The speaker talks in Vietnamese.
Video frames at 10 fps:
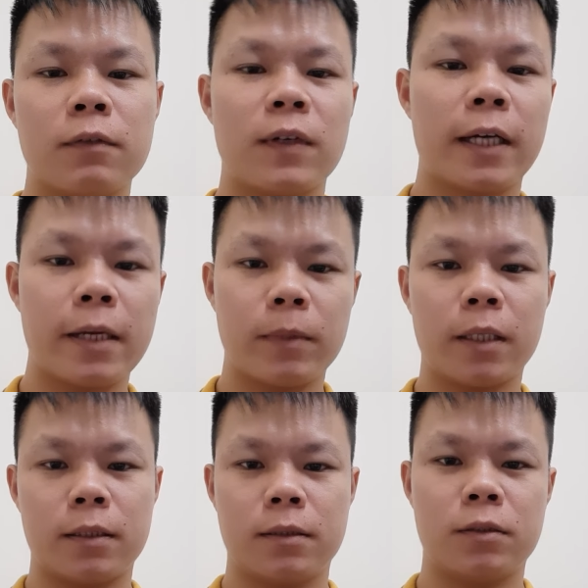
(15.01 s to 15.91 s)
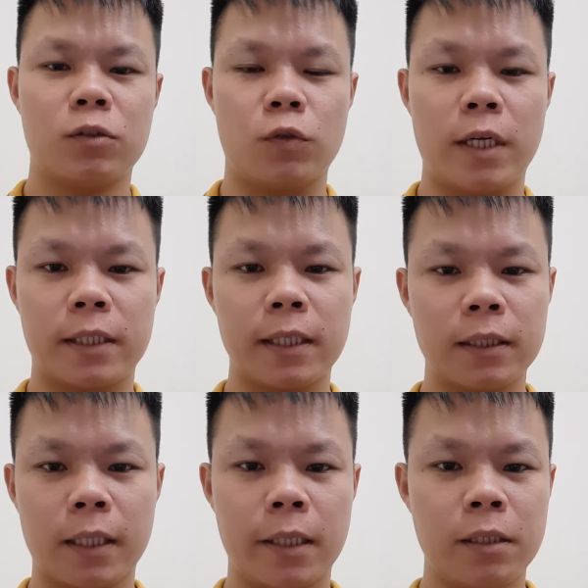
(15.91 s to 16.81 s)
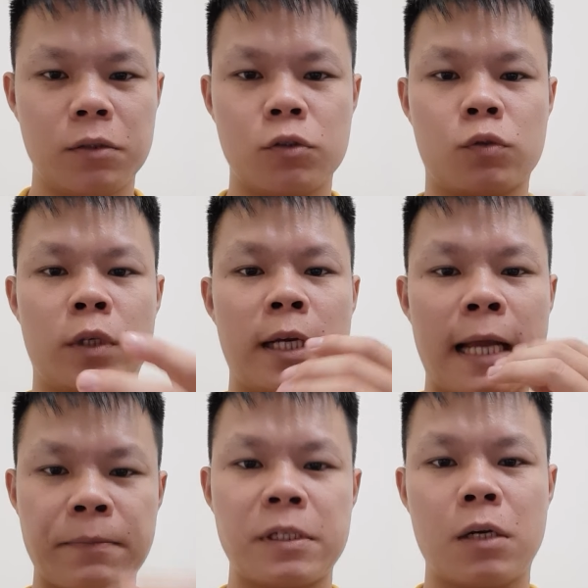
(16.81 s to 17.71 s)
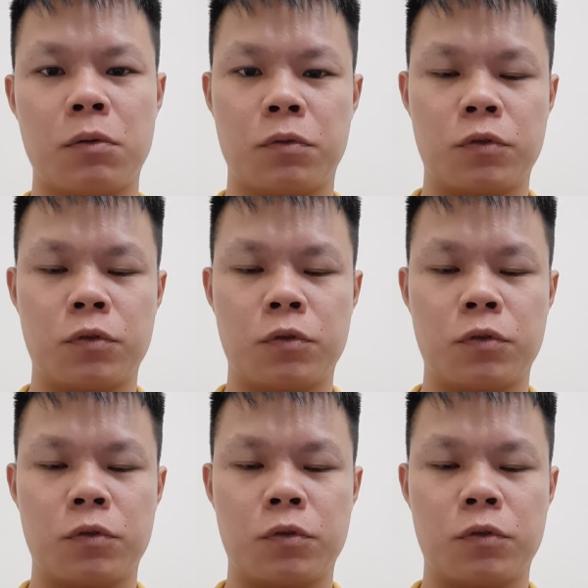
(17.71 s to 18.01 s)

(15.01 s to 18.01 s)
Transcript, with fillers: Và ngày hôm nay chủ đề kinh tế, chủ đề làm giàu,